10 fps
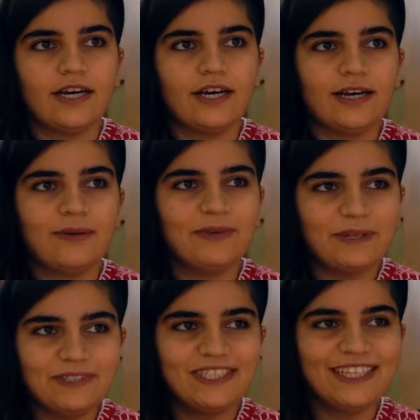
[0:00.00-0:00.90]
E,
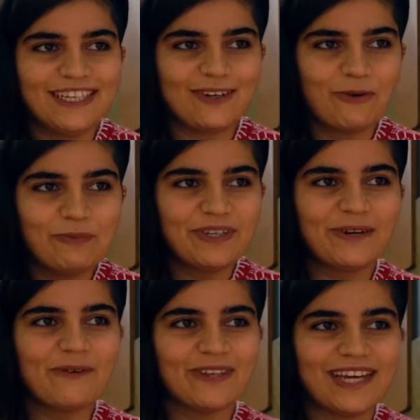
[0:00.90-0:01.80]
benim için
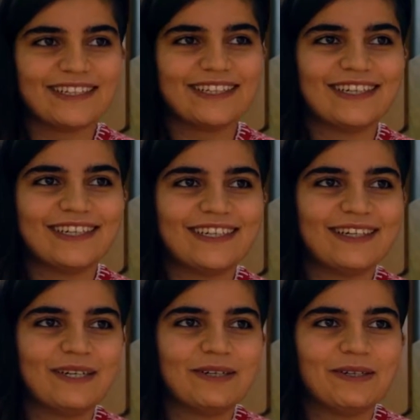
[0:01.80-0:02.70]
komik olan
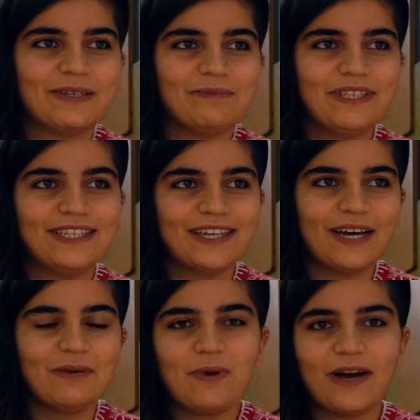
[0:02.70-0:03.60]
e, bir
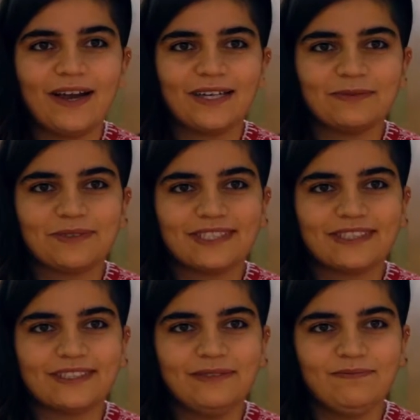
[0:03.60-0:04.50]
hikaye paylaşmak
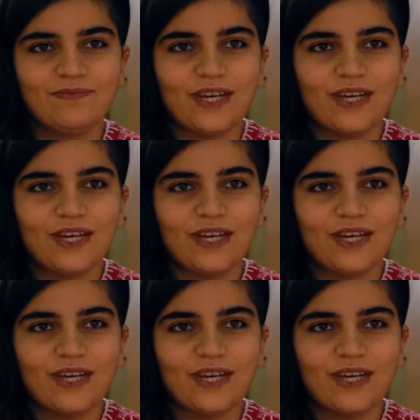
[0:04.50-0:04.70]
isterim.